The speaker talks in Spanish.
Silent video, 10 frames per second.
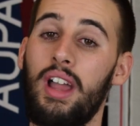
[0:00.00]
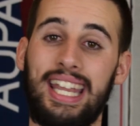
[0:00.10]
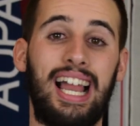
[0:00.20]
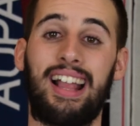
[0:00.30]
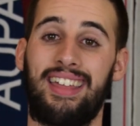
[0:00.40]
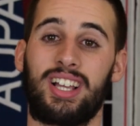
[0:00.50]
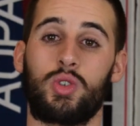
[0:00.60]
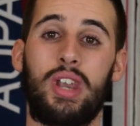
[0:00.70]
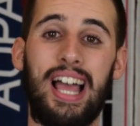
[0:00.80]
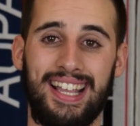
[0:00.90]
Y nada, que dejes
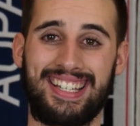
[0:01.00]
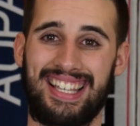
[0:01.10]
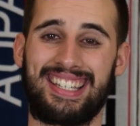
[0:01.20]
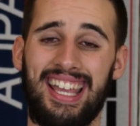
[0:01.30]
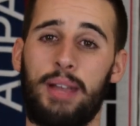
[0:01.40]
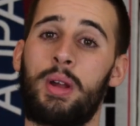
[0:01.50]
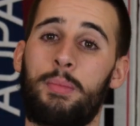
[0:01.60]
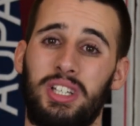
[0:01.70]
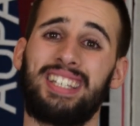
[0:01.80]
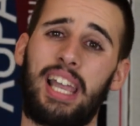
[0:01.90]
un like en esta serie, que es muy
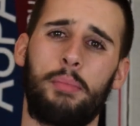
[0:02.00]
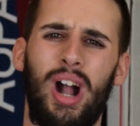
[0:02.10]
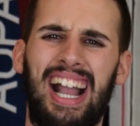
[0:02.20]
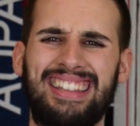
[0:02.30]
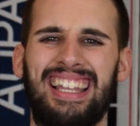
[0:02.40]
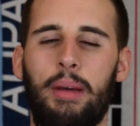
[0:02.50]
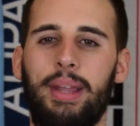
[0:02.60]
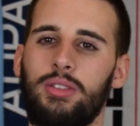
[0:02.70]
importante, que poca gente la ve,